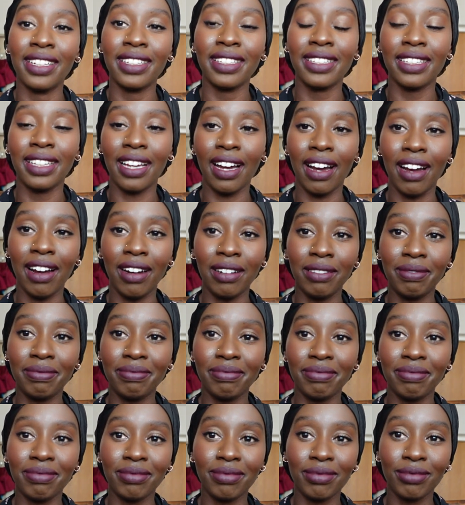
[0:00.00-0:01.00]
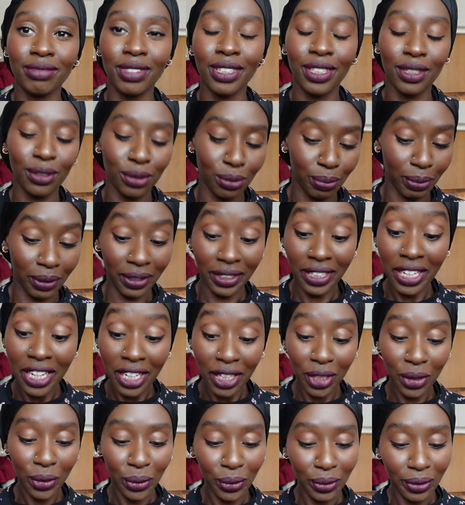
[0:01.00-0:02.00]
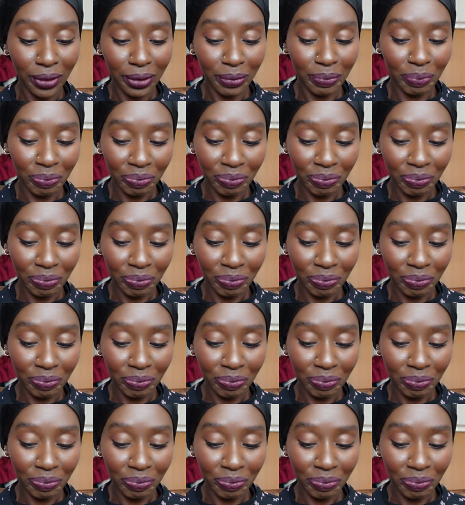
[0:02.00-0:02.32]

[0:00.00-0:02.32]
Ja, wirklich super. Na gut,